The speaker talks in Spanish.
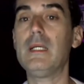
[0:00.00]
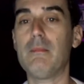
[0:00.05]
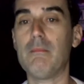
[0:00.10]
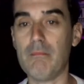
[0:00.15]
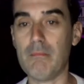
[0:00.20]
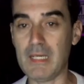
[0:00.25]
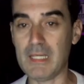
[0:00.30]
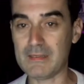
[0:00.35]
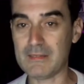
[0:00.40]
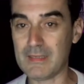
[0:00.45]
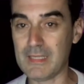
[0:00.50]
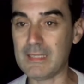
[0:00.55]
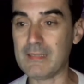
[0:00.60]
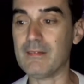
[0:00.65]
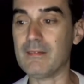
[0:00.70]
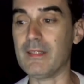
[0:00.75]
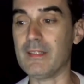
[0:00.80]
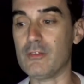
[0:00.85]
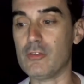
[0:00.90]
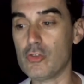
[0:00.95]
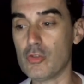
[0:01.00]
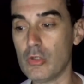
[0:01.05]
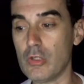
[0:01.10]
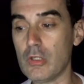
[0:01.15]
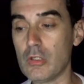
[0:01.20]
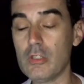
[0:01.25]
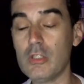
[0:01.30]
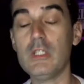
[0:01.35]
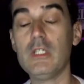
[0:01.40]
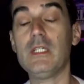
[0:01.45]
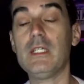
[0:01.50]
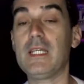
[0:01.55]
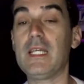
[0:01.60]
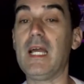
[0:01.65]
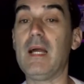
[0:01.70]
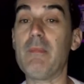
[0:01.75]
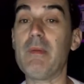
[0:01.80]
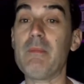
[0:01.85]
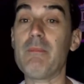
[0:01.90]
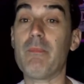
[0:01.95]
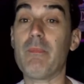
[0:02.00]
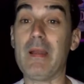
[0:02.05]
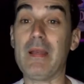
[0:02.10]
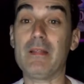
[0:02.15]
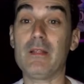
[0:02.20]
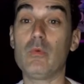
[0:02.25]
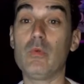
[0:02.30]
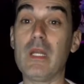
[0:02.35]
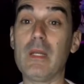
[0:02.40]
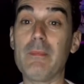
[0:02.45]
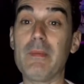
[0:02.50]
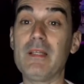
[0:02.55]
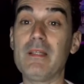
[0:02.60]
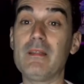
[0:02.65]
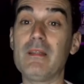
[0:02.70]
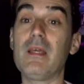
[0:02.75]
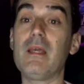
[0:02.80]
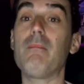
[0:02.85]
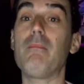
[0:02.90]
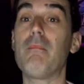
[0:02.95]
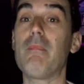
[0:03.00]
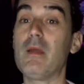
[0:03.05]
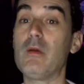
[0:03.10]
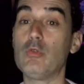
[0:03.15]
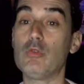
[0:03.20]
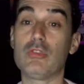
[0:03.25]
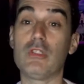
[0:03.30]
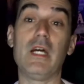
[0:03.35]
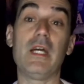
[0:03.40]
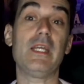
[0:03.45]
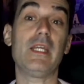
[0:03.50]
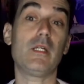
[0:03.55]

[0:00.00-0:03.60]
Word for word: bastante chulo que a mí particularmente me gusta.